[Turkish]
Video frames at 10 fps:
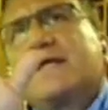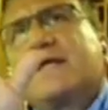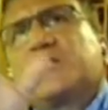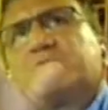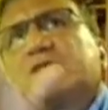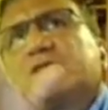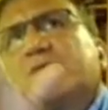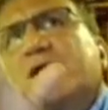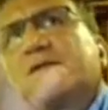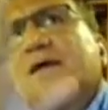Aynen
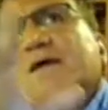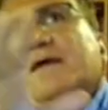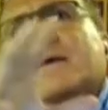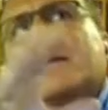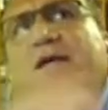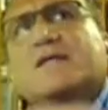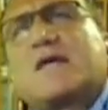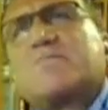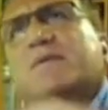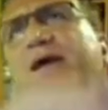geçmişte bakın e,
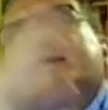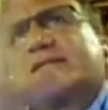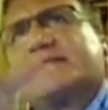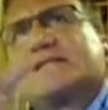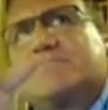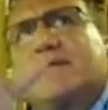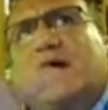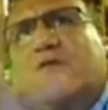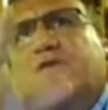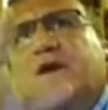geçen bir belgesel izledim.
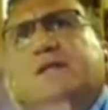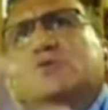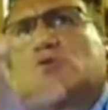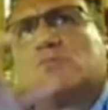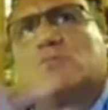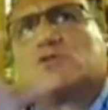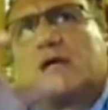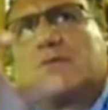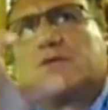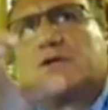Ben Afrika'yı nasıl
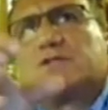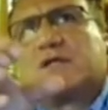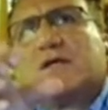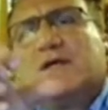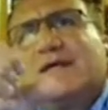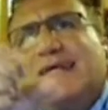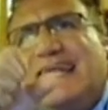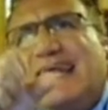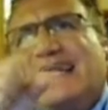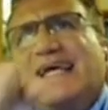sömürmüşler böyle işte
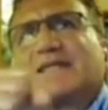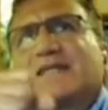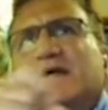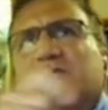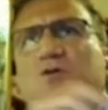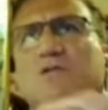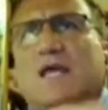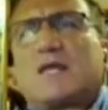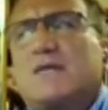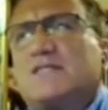iğne kadar yok
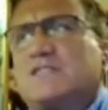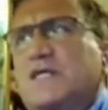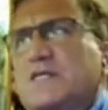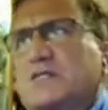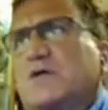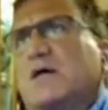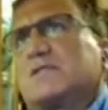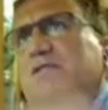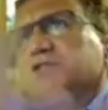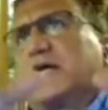evet. elmas çıkaracağız yok
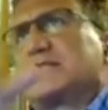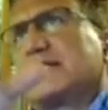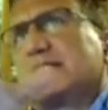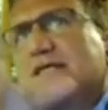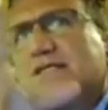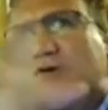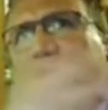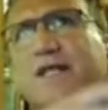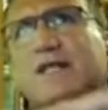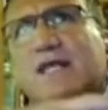altın çıkaracağız diye
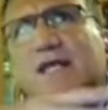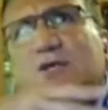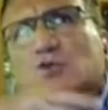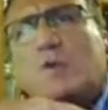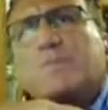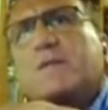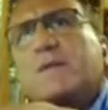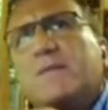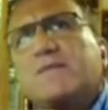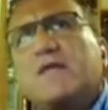sonra geriye de
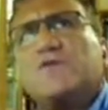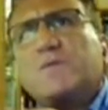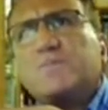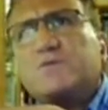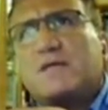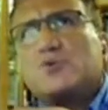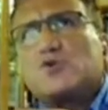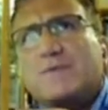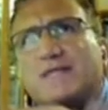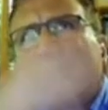çöpleri bırakıp defolup
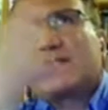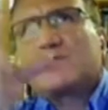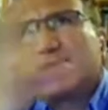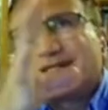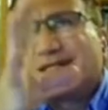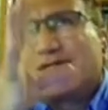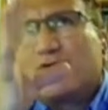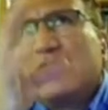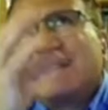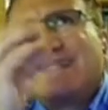gitmişler. Bir sürü medeniyet,
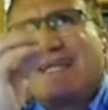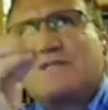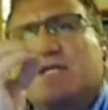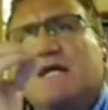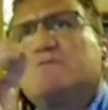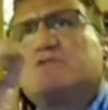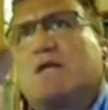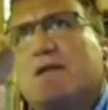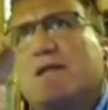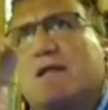batının o tek dişi kalmış
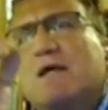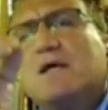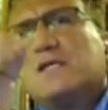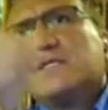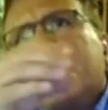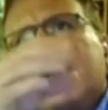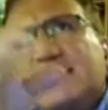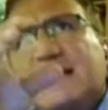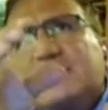canavarları. Şimdi